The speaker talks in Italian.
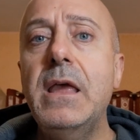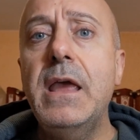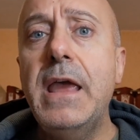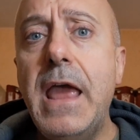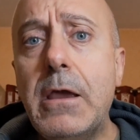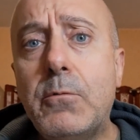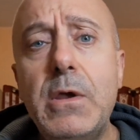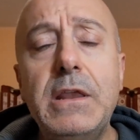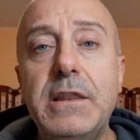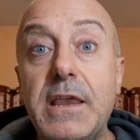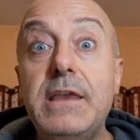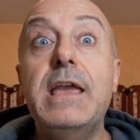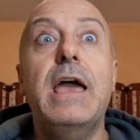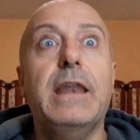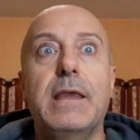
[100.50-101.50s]
E
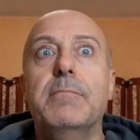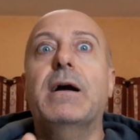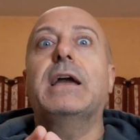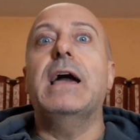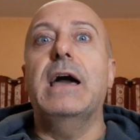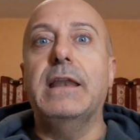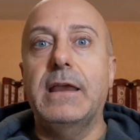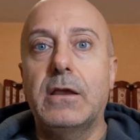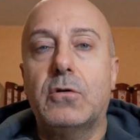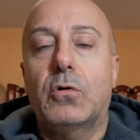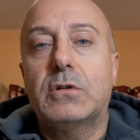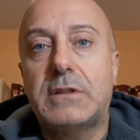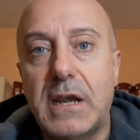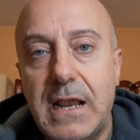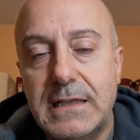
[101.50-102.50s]
quindi ieri magari
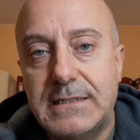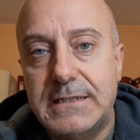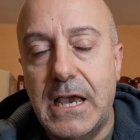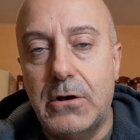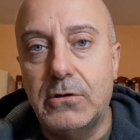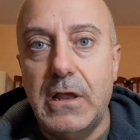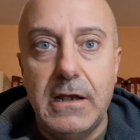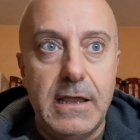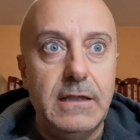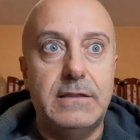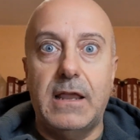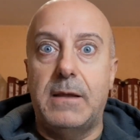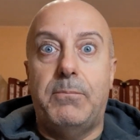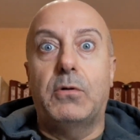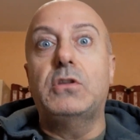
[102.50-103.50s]
col 3-0
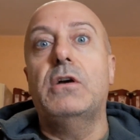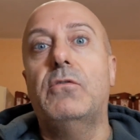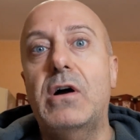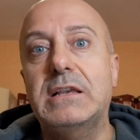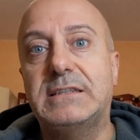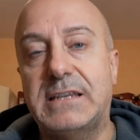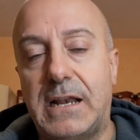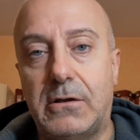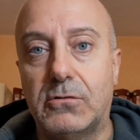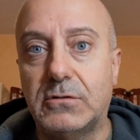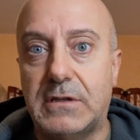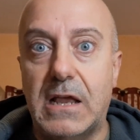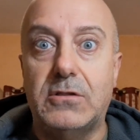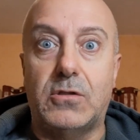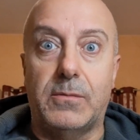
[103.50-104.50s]
dell'Inter potevo essere
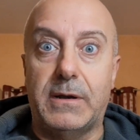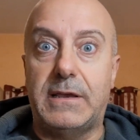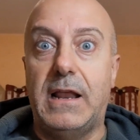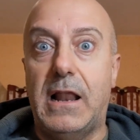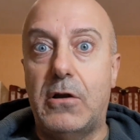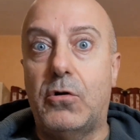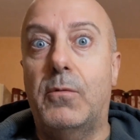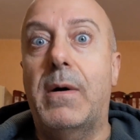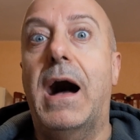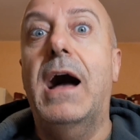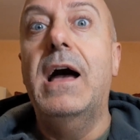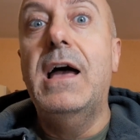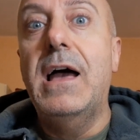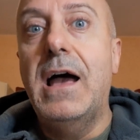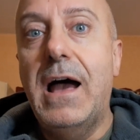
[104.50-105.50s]
contento perché la Roma
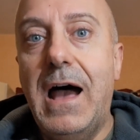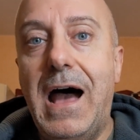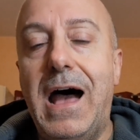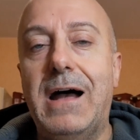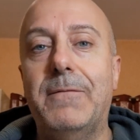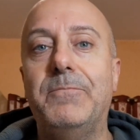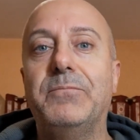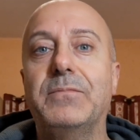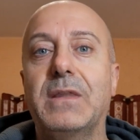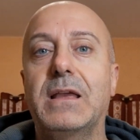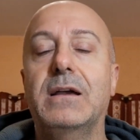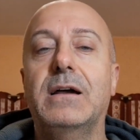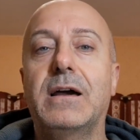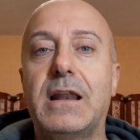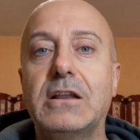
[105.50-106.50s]
ha
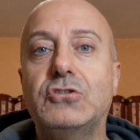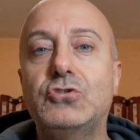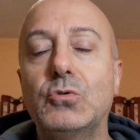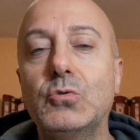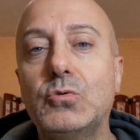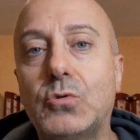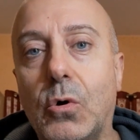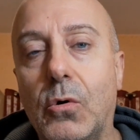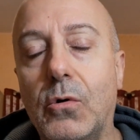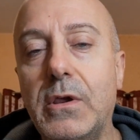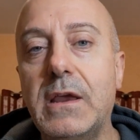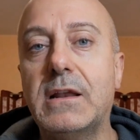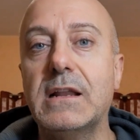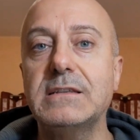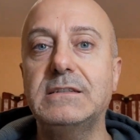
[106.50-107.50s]
raggiunto
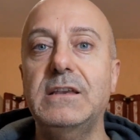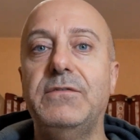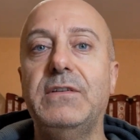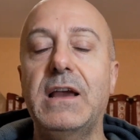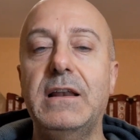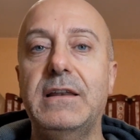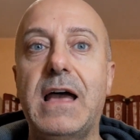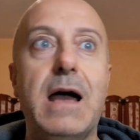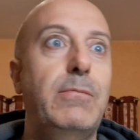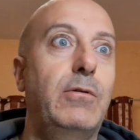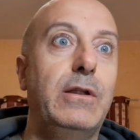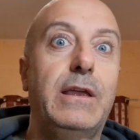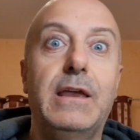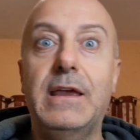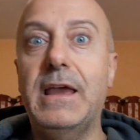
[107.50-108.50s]
in classifica il
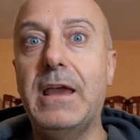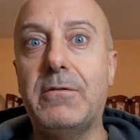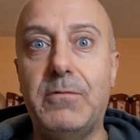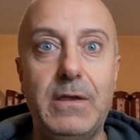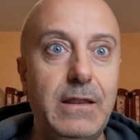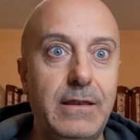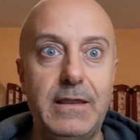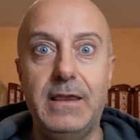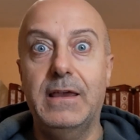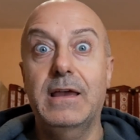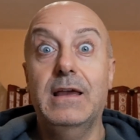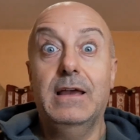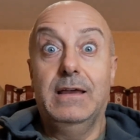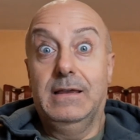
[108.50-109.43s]
Napoli e quindi